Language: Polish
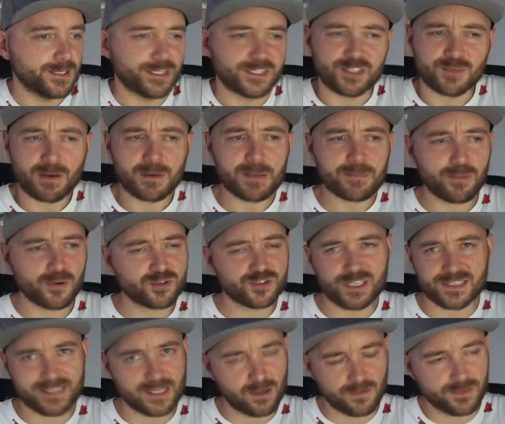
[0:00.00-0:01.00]
I co mamy
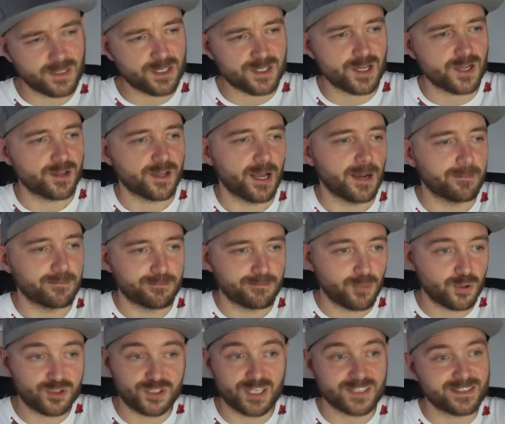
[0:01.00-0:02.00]
podczas tego wydarzenia?
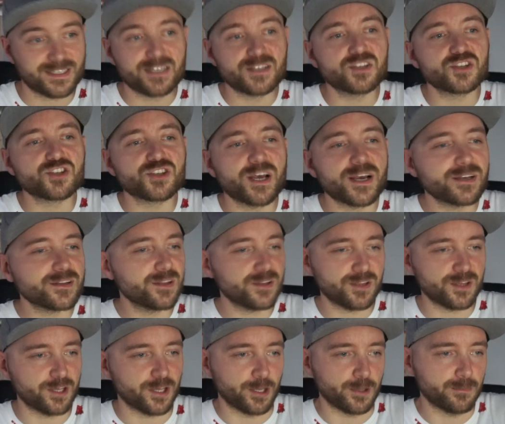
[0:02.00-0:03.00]
Podczas tych trzech
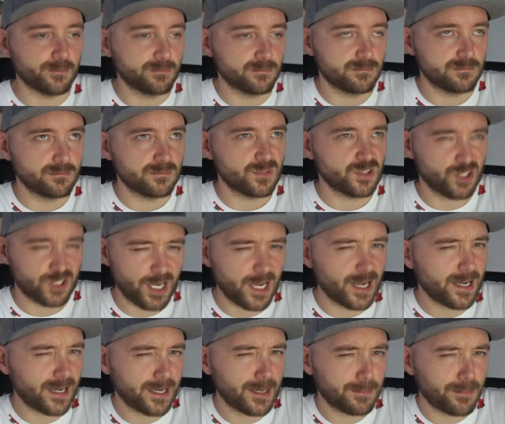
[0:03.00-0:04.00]
dni
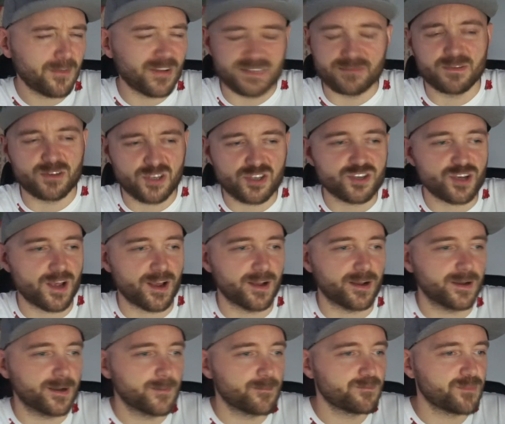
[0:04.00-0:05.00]
trzech, powiedzmy
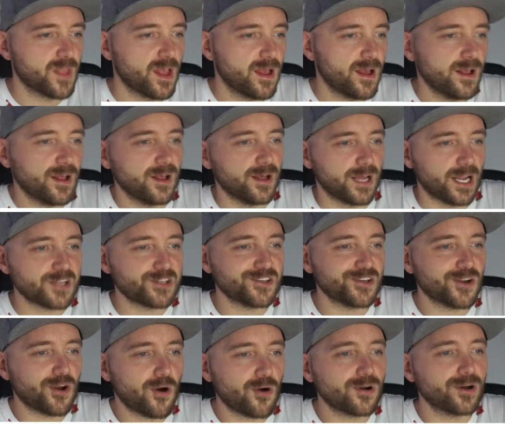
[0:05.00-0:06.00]
trzech.
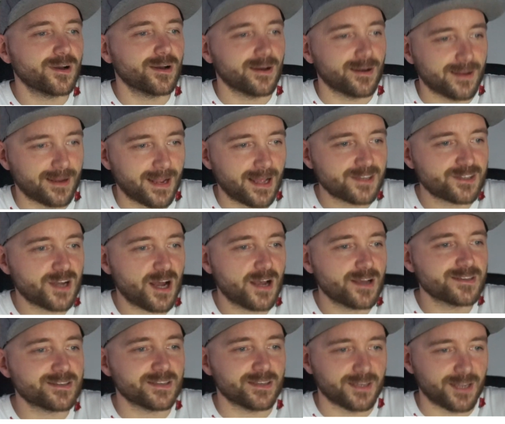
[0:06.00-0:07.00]
Reggie Rock,
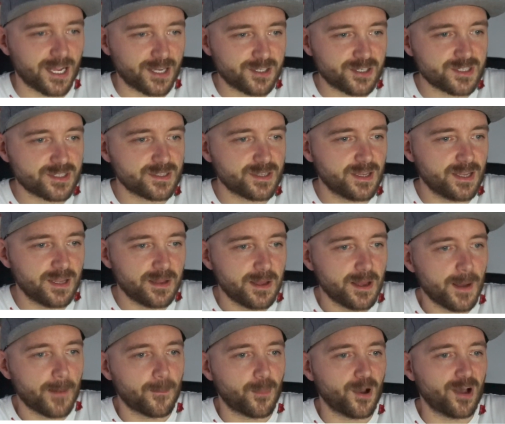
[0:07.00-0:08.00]
i Reggie
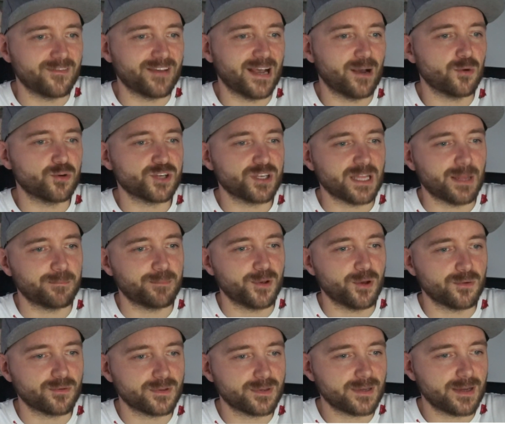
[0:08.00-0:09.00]
pojawiają się na
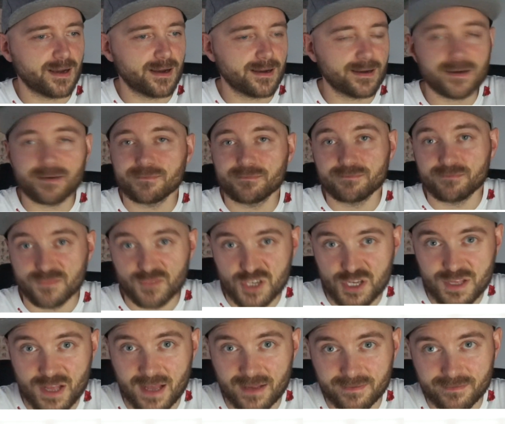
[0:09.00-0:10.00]
piątkach,
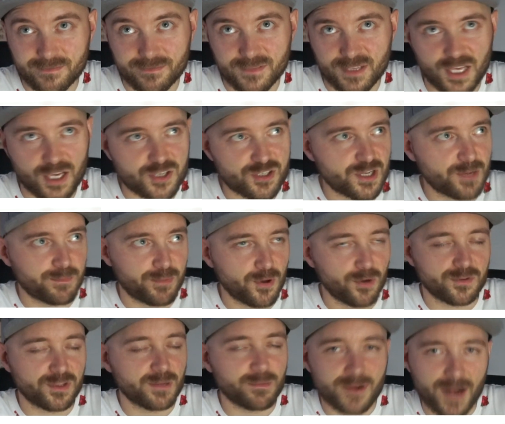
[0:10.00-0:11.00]
czyli na tierze
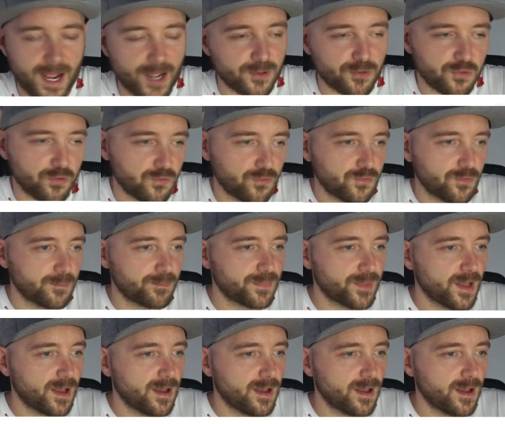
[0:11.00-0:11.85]
piątym rajdów.